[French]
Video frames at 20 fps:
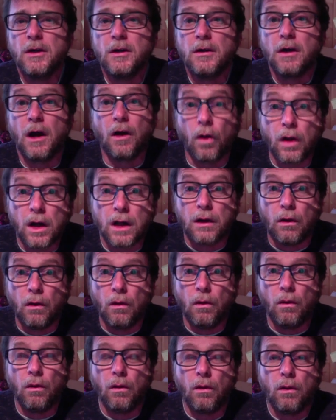Alors là,
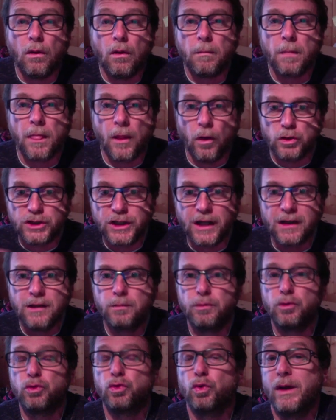euh, Jack,
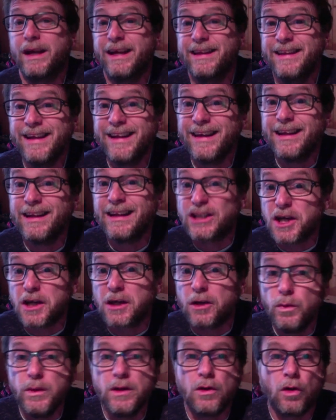plutôt l'aîné,
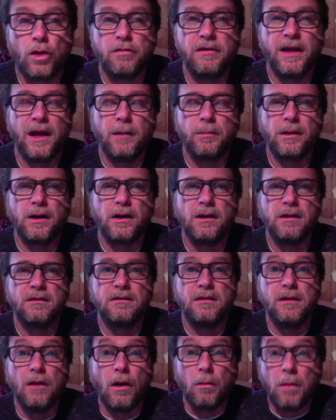Jack, lui, n'en revient pas. Il se
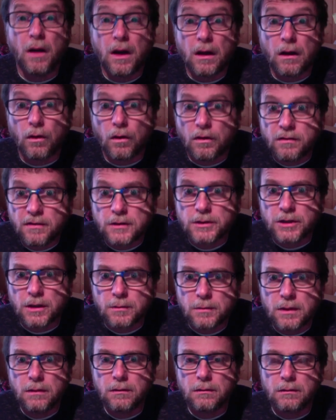dit, oh ben, alors ça,
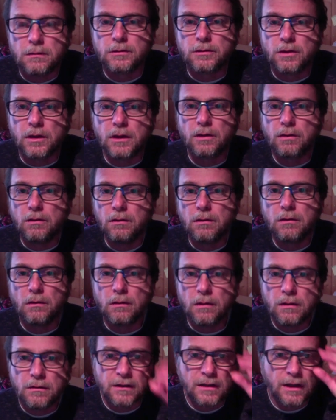jamais euh, j'aurais cru
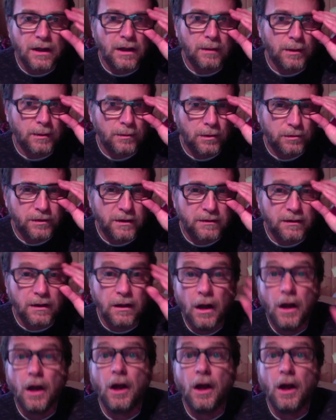qu'ils étaient capables de faire ça.